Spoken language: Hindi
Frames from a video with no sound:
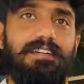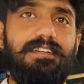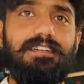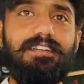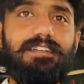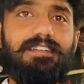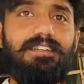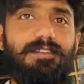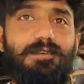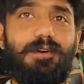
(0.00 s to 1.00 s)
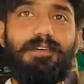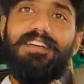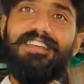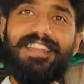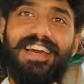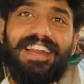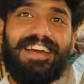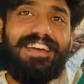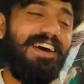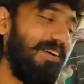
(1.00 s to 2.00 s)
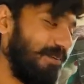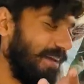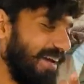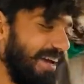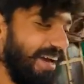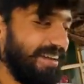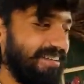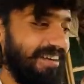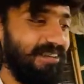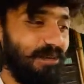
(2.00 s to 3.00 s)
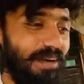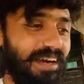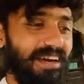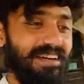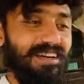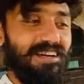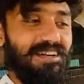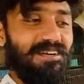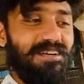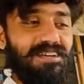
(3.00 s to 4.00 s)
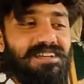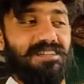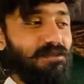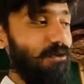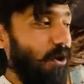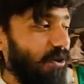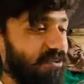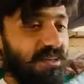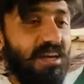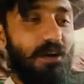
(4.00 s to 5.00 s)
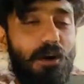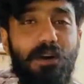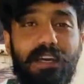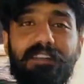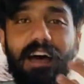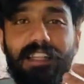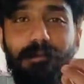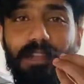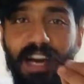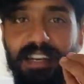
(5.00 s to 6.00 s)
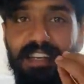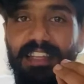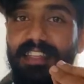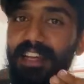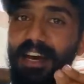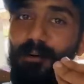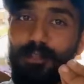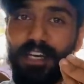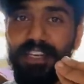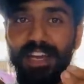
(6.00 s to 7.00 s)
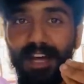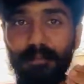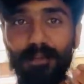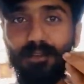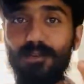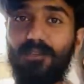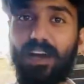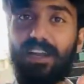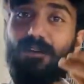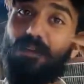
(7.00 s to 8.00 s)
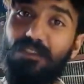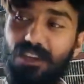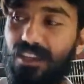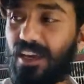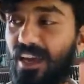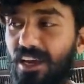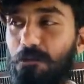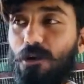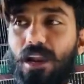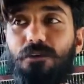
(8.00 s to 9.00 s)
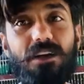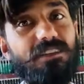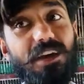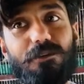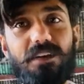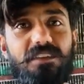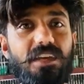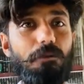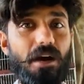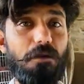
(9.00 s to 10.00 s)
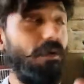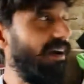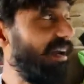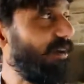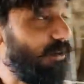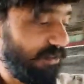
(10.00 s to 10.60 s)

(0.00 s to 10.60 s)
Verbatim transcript: थोड़ी वैसे ही देख रहे हैं क्या हो गया यार सही तो है गौर से देखो ये ज़्यादा आप ध्यान नहीं देता ना होता नहीं है घर पे तो इसको सारे आप वैसे ही दिखेंगे बोला वैसे के वैसे ही है भाई बढ़ रहे हैं गौर